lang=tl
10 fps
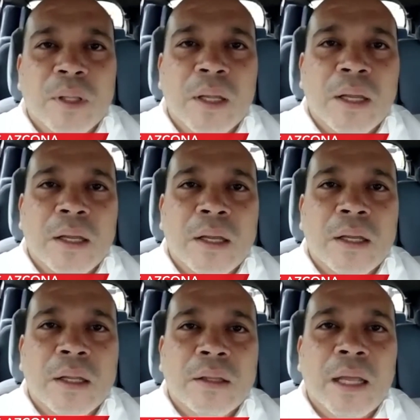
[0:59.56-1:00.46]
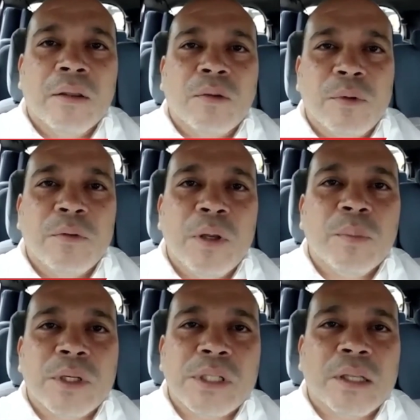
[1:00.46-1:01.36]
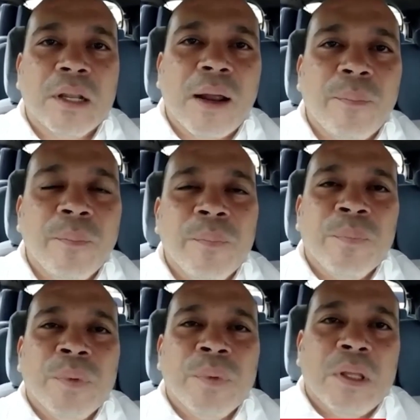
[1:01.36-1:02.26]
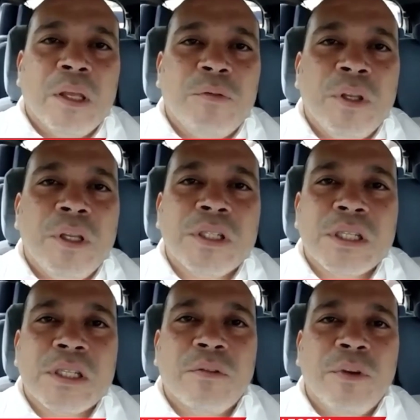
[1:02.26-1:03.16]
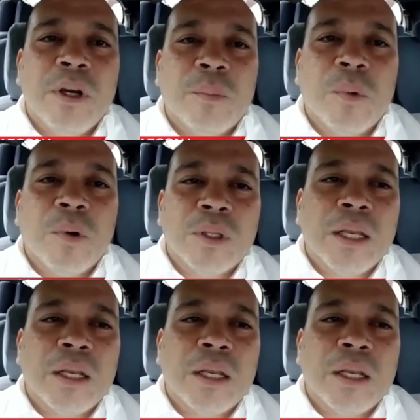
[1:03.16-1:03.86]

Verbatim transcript: a ah, 10 to 15% drop. If hindi siya severe po, then